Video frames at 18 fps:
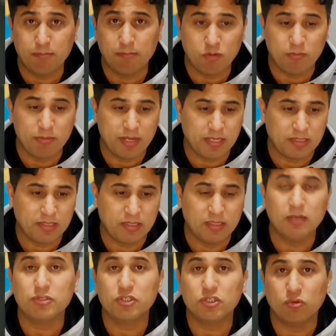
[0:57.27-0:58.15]
بهذا
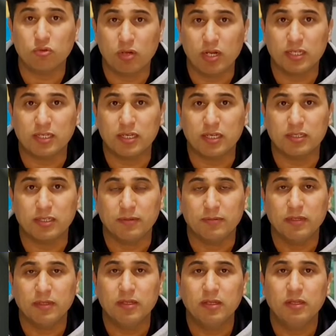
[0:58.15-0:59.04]
الشوكولاط هذا
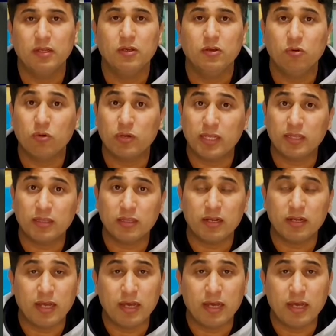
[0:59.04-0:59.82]
وكنظن